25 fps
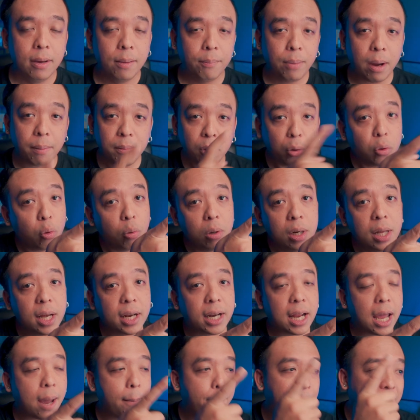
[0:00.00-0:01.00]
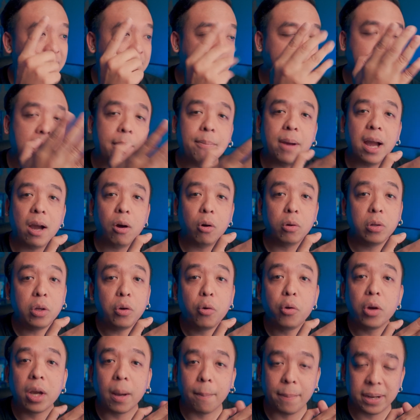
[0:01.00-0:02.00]
ภาพยนตร์ทุกเรื่องนะครับมันจะตามหาคนที่
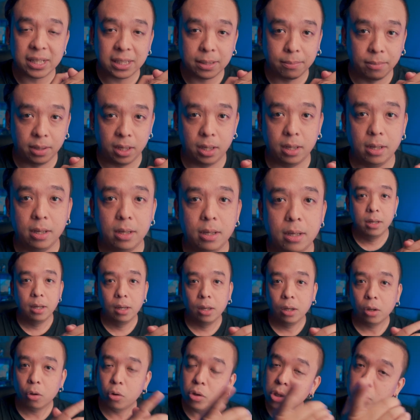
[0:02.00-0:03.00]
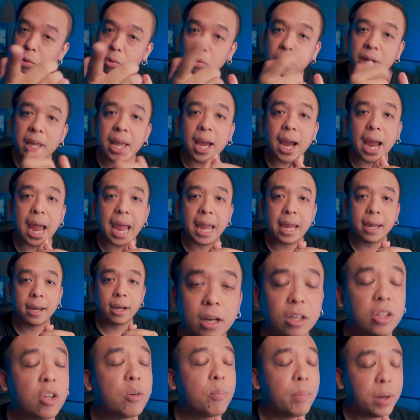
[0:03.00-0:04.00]
คุยกับมันเสมอคุณจะรู้ได้ยังไง
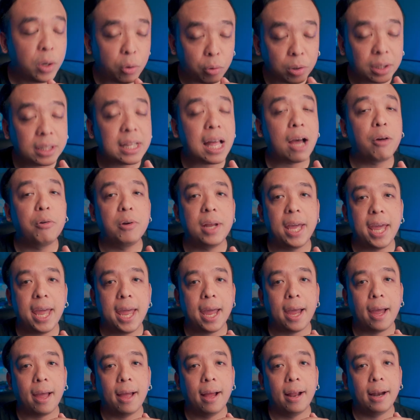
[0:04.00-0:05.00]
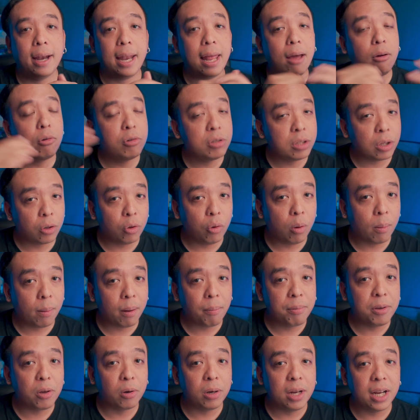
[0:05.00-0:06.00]
ก็ต้องไปดูด้วยตาคุณเอง แล้วคุณจะรู้ว่า
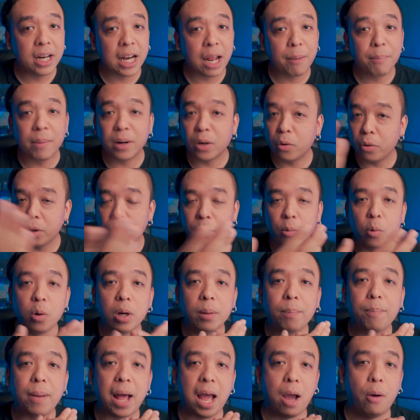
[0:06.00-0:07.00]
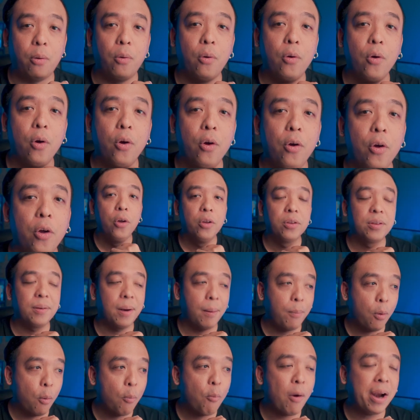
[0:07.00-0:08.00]
ภาพยนตร์เรื่องนั้นมันคุยกับคุณหรือเปล่าสำห
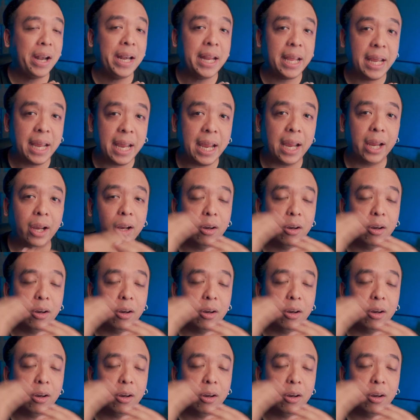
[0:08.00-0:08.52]
รับผมวันนี้